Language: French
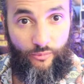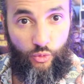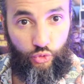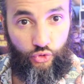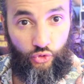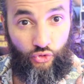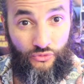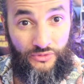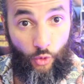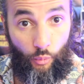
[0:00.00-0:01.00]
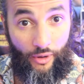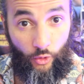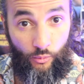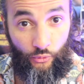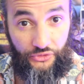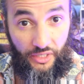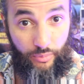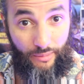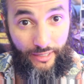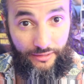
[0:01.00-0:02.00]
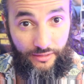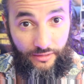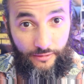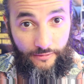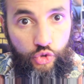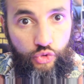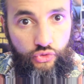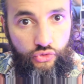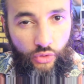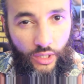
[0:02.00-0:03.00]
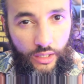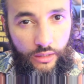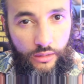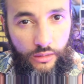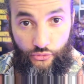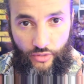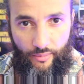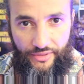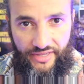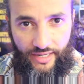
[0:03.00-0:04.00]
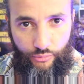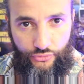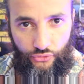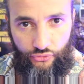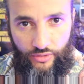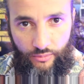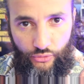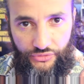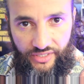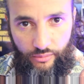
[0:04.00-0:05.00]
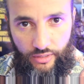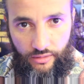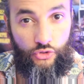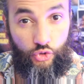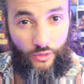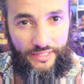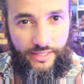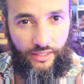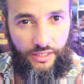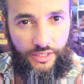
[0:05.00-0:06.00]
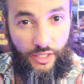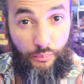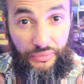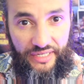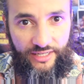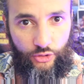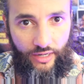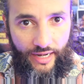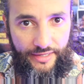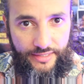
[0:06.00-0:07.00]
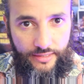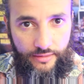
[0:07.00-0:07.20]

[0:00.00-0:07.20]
dames, le bonjour. Aujourd'hui, nous allons parlementer, blablater, susurrer de la manière la plus sensuelle possible sur la série Big Little Lies.